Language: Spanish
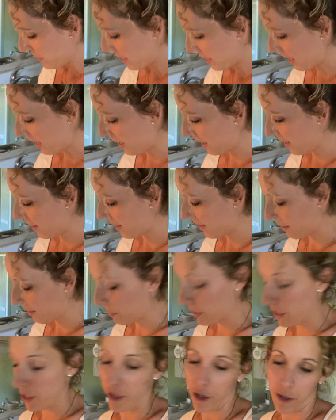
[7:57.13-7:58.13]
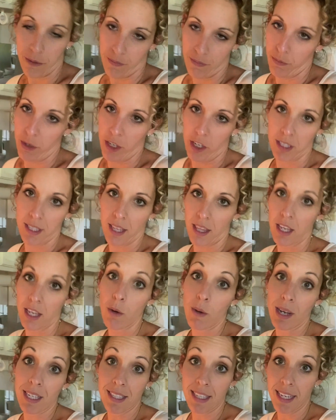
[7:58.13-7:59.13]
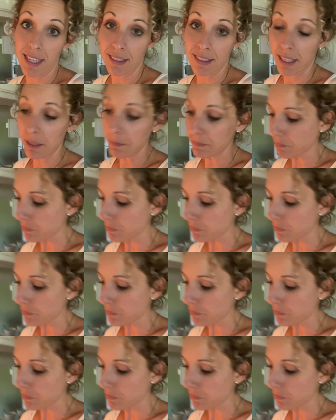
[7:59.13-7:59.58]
Eh, pero no, bueno, es de 5 a 7,